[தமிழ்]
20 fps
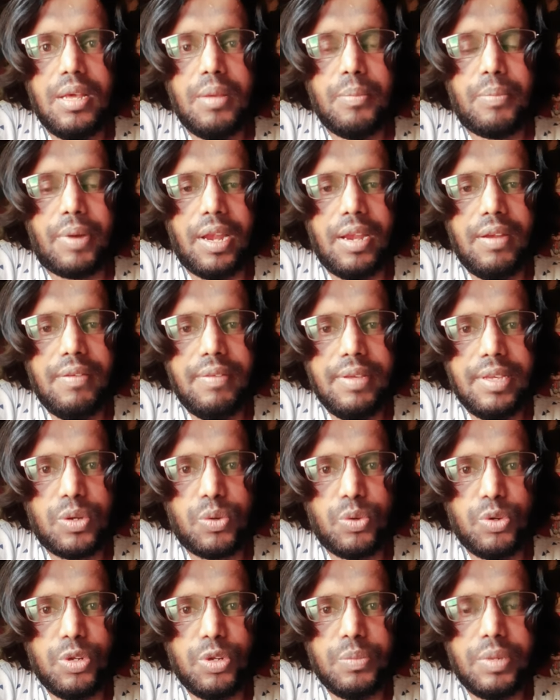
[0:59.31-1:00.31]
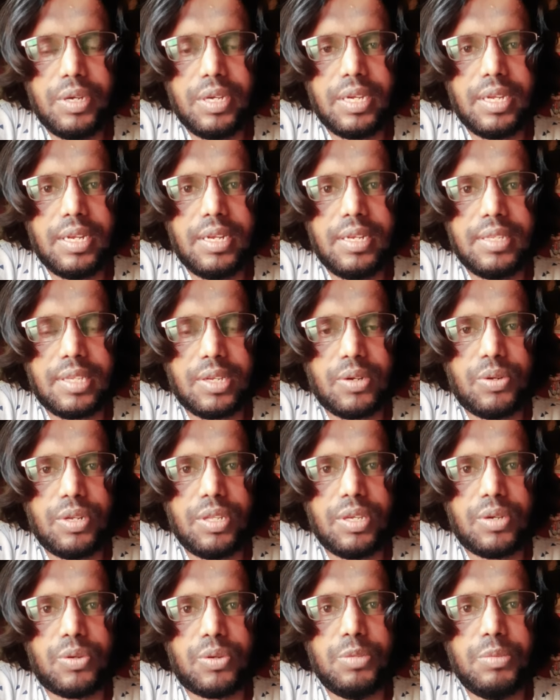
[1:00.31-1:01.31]
பல்வேறு குடும்பங்கள்
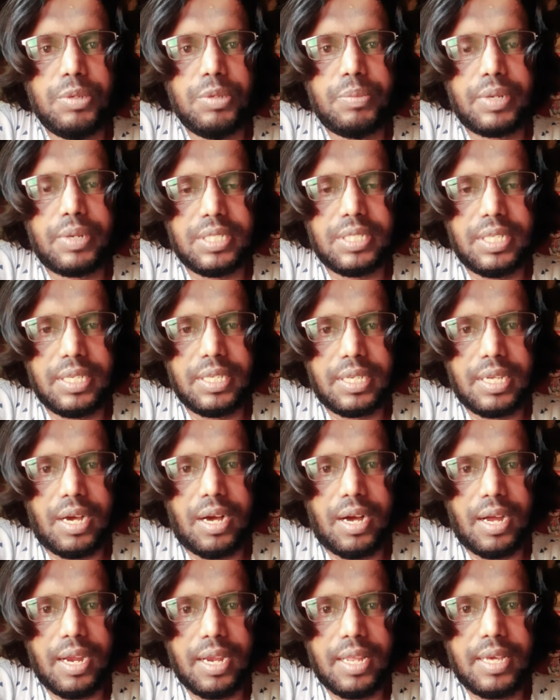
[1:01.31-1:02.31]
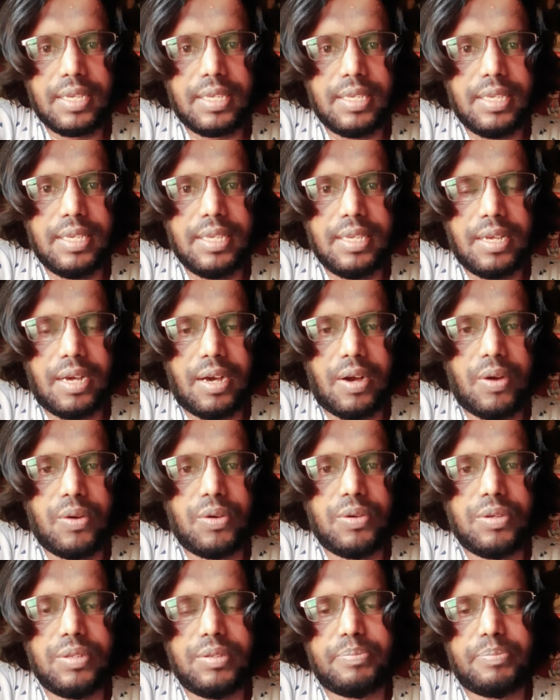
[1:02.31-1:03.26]
தங்களுடைய குடும்ப பிரச்சனைக்கு ஆளாகி அவங்க வந்து